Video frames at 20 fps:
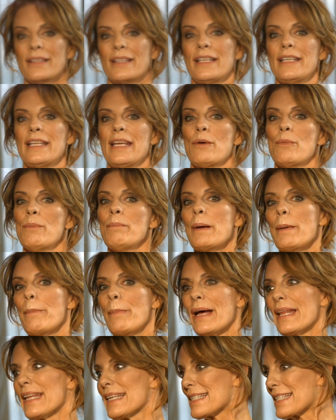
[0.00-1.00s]
tenía un
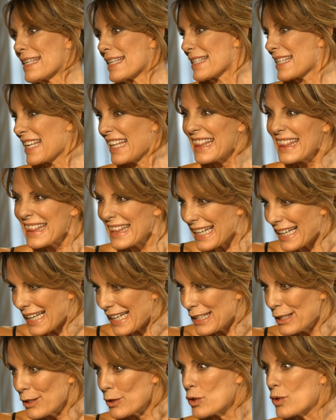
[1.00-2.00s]
papá de 60
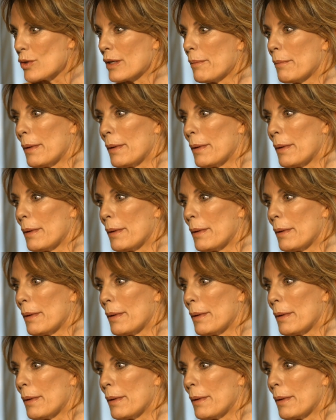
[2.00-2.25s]
años y una